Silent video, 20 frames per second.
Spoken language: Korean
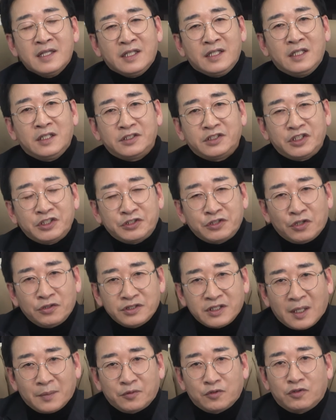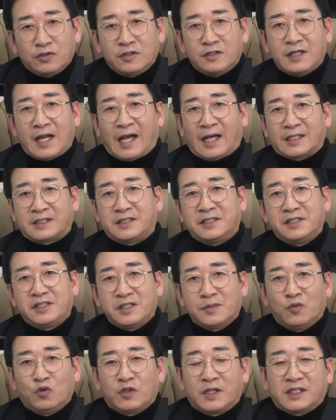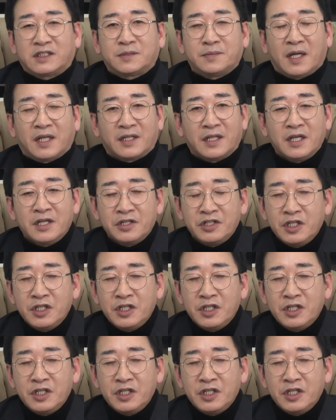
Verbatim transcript: 이 시청자분들은 아실지 모르겠지만